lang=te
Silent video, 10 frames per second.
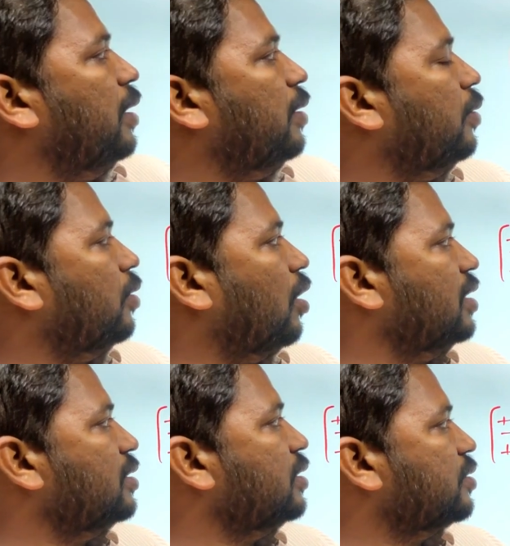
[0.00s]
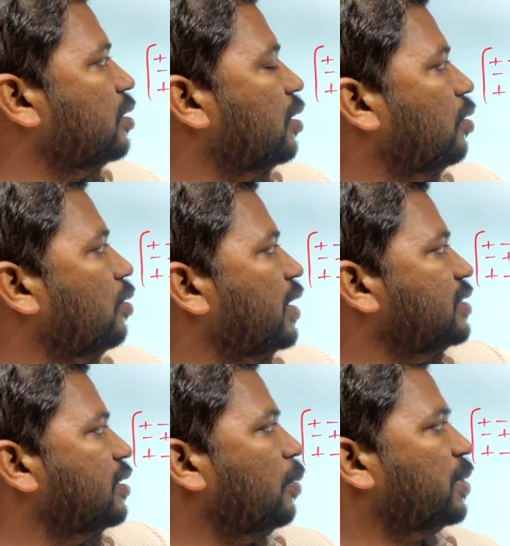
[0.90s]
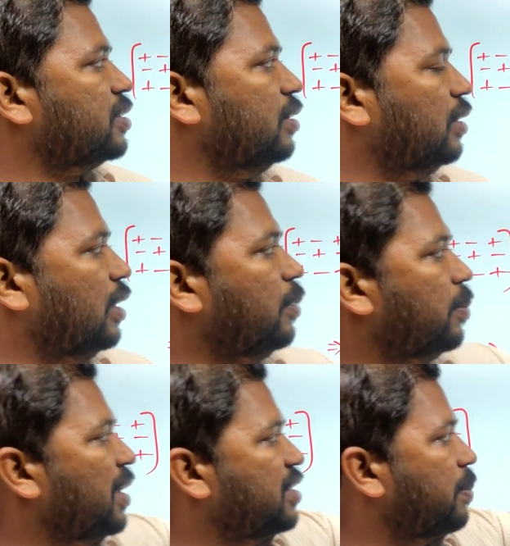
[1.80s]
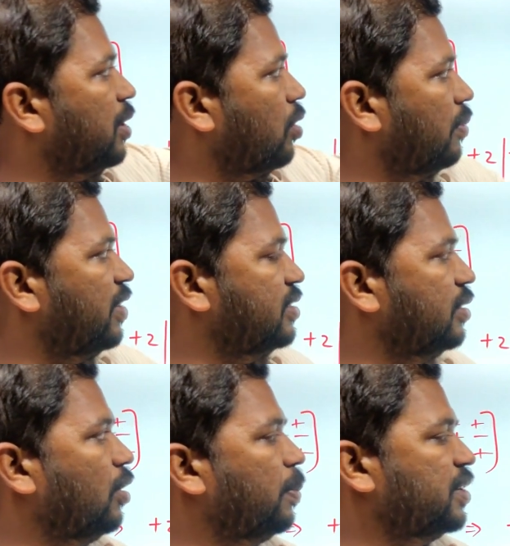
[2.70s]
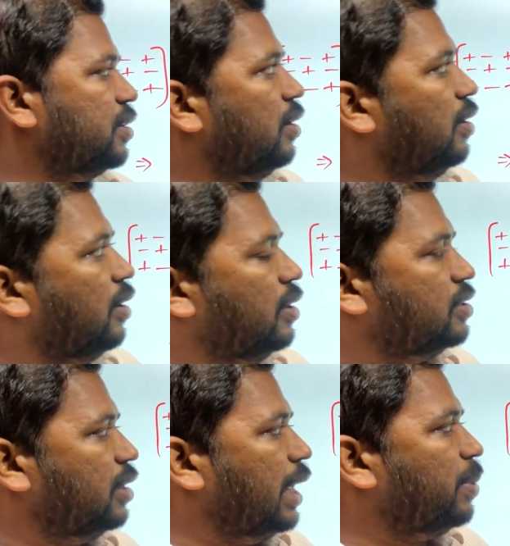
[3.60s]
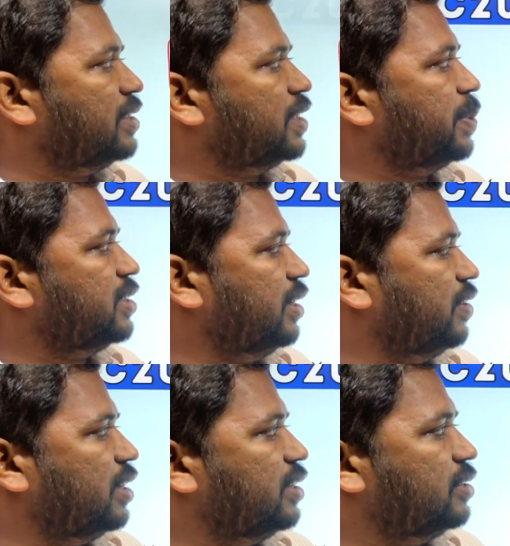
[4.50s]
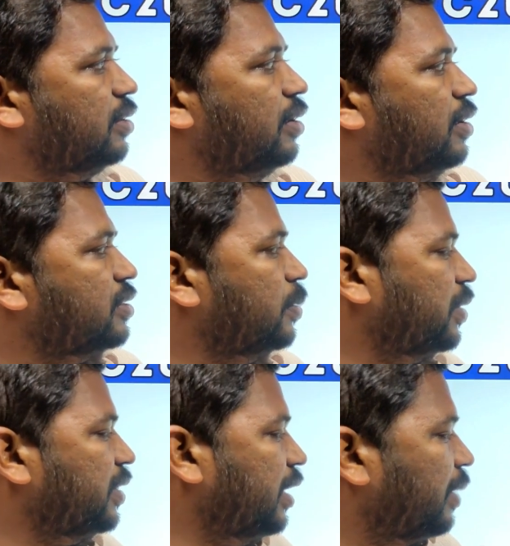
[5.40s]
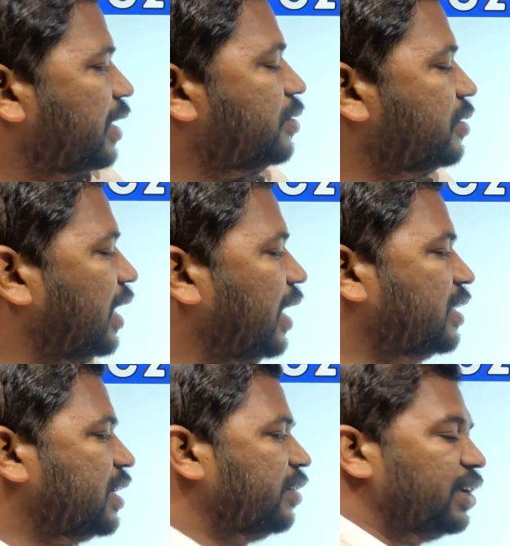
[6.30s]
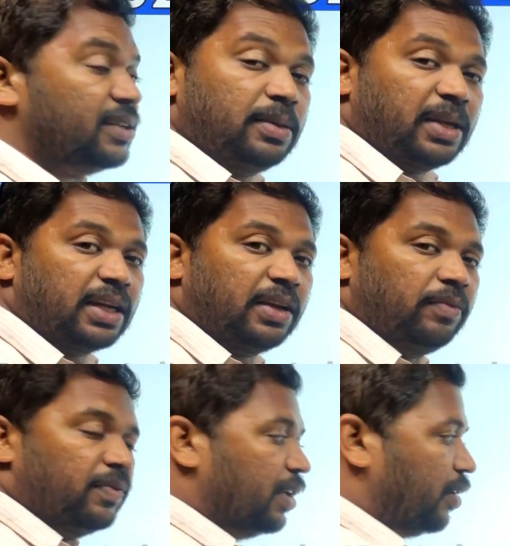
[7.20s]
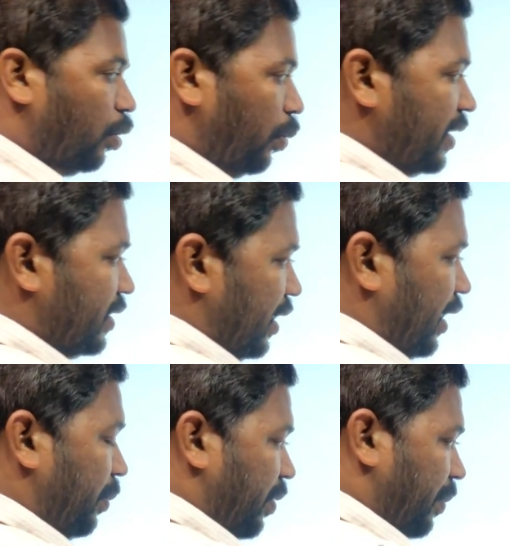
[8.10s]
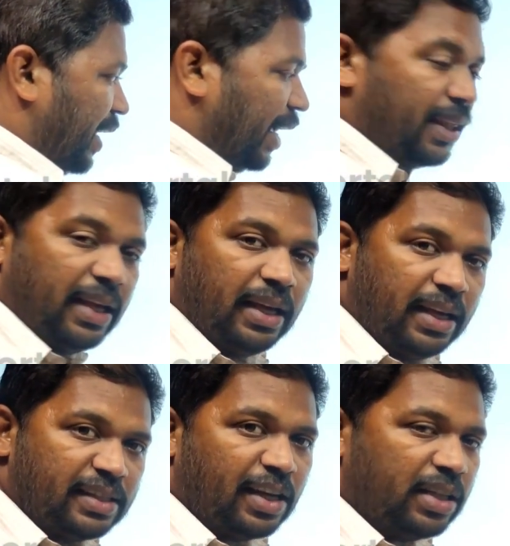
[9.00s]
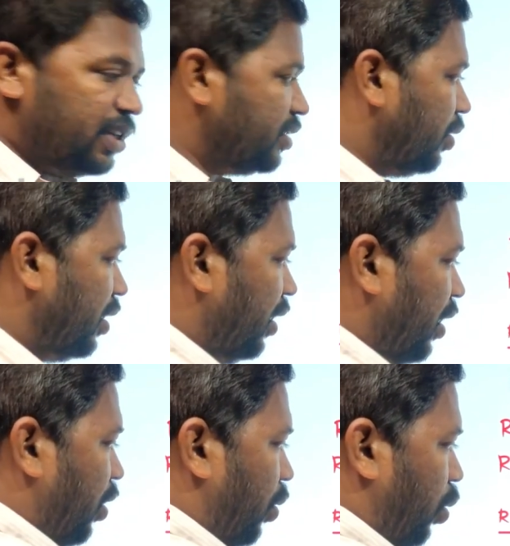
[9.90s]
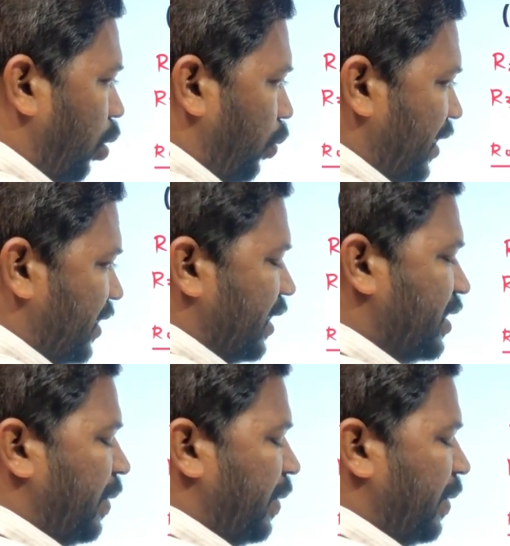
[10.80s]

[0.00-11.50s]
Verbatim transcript: మీరు కాలేజ్ లో నేర్చుకున్న రో వైజ్ ఆపరేషన్ నేను మీకు చెప్పిన కాలం వైజ్ ఆపరేషన్ సో ల్యాప్లస్ ఎక్స్పెన్షన్ ఈ విధంగా చేసాం సో ఇప్పుడు దీన్ని బట్టి చూస్తే ఏది చేయడం ఈజీ మనకి రో వైజ్ అంటే ఇప్పుడు మనకి ఏది ఈజీ అది చేసుకోండి రో వైజ్ చేస్తే